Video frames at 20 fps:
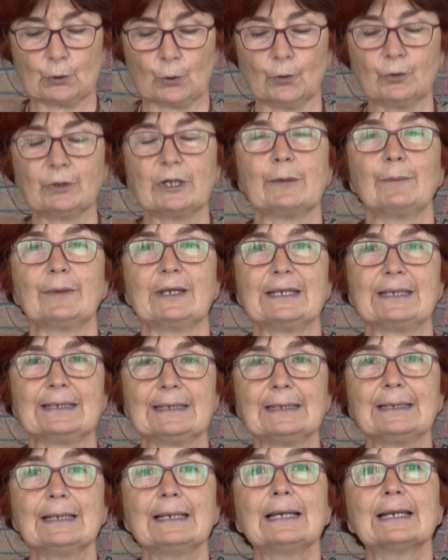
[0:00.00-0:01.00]
yoğun
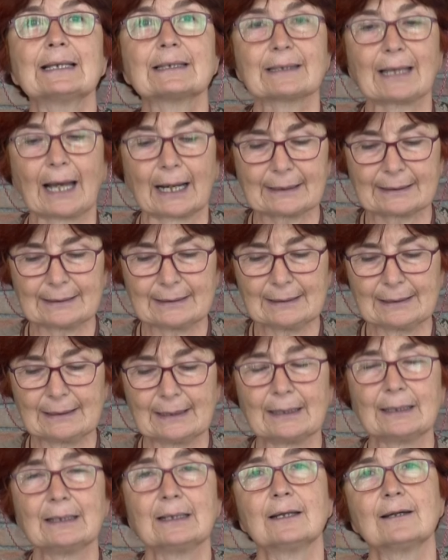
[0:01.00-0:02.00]
emeğini
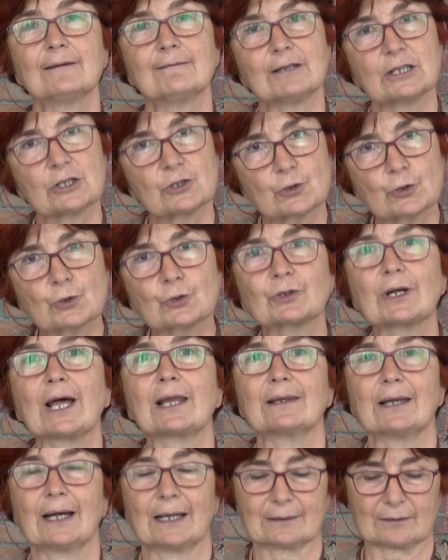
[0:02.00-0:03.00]
takdirle ve
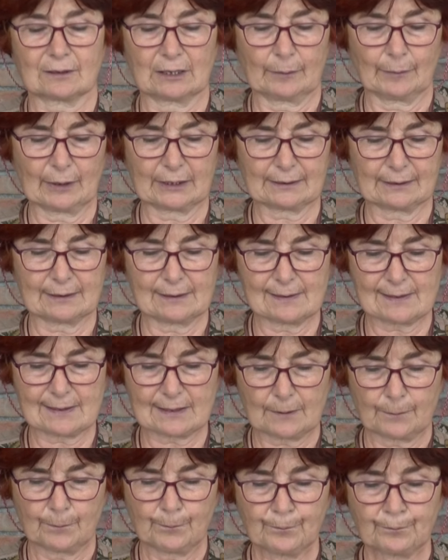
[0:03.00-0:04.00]
şükranla
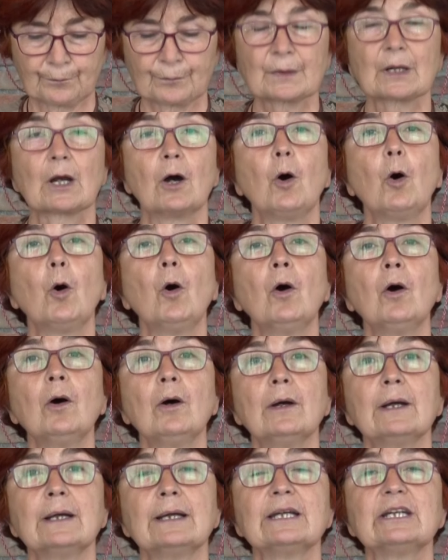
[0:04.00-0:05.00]
hatırlamaktayız.
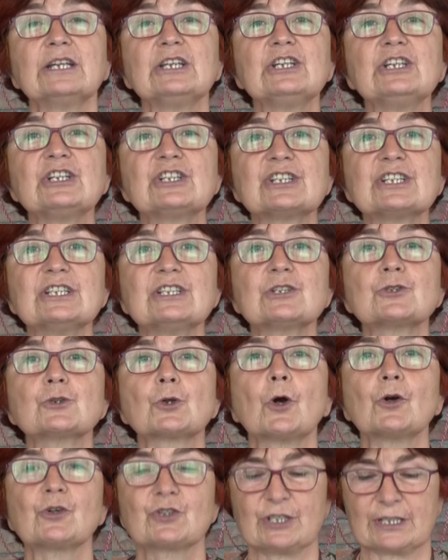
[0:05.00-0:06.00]
O, işini
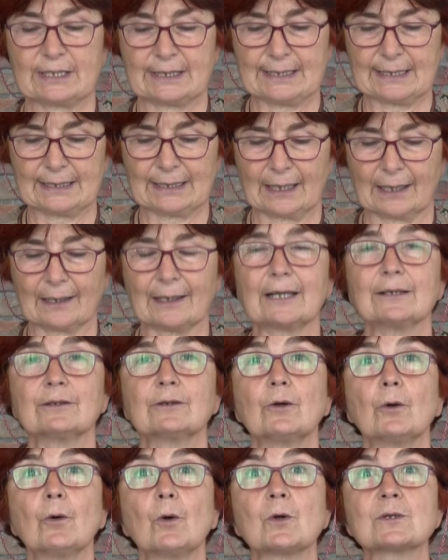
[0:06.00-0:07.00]
çok ciddiye alan
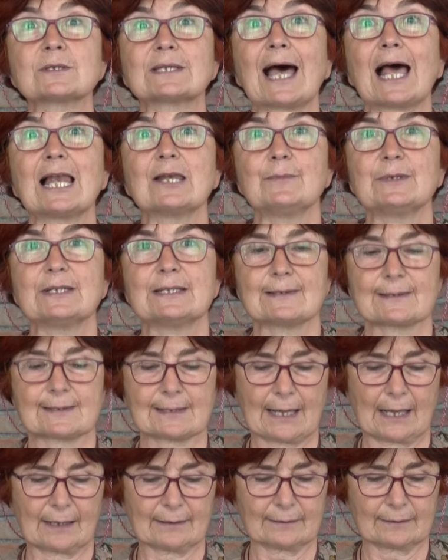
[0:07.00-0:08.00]
özel bir
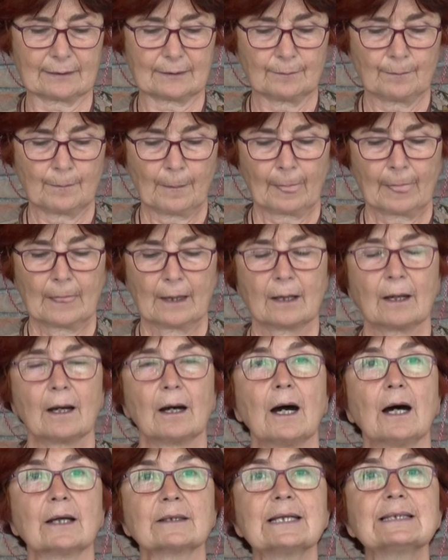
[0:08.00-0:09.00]
insandı.
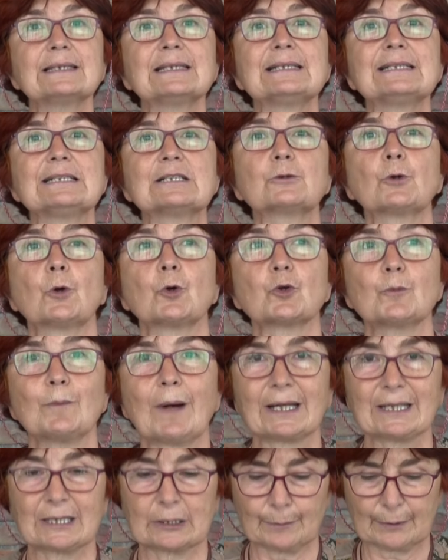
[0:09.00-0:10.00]
Ana dilini
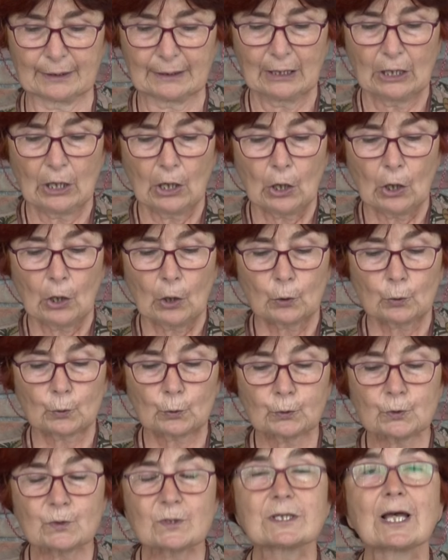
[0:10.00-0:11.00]
korumak gibi
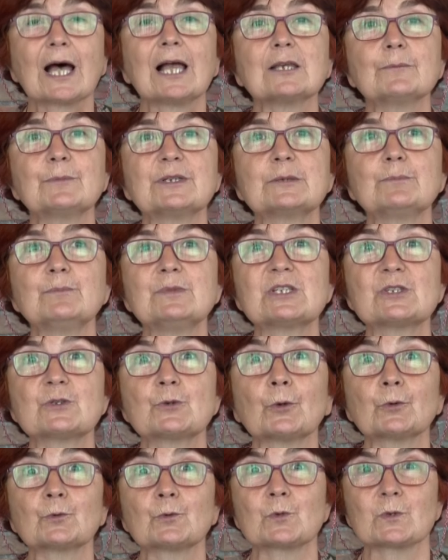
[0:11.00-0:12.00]
kutsal bir
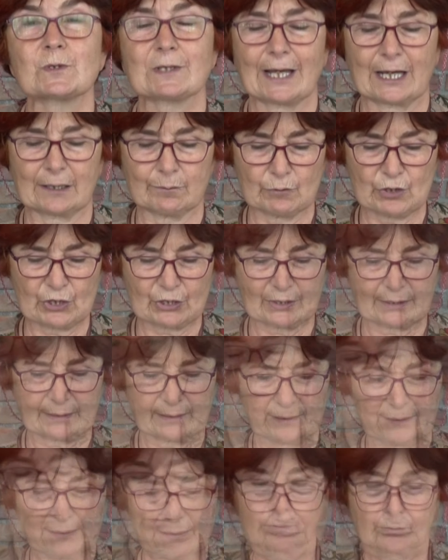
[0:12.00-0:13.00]
misyon üstlenmişti.
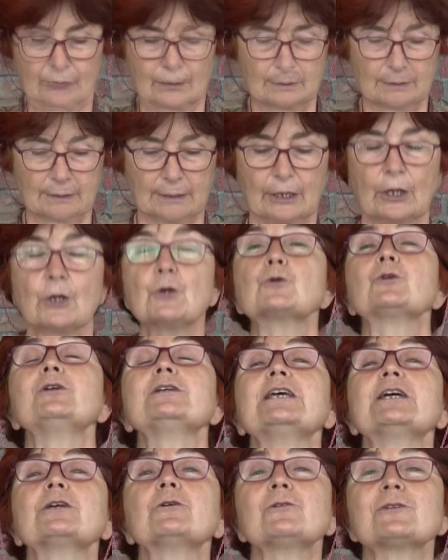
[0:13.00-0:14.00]

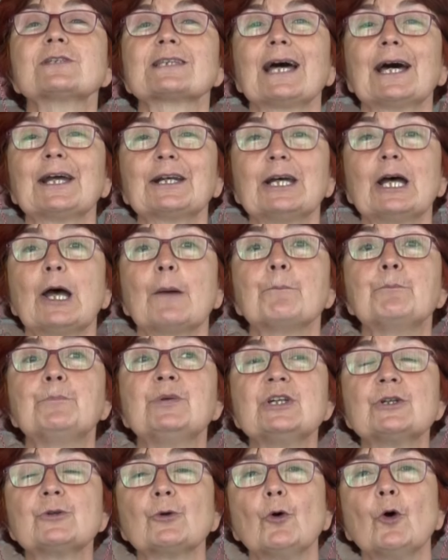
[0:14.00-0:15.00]
Jülide Gülizar
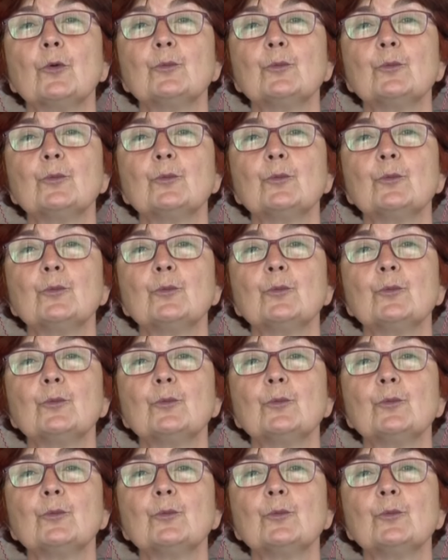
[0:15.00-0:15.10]
bir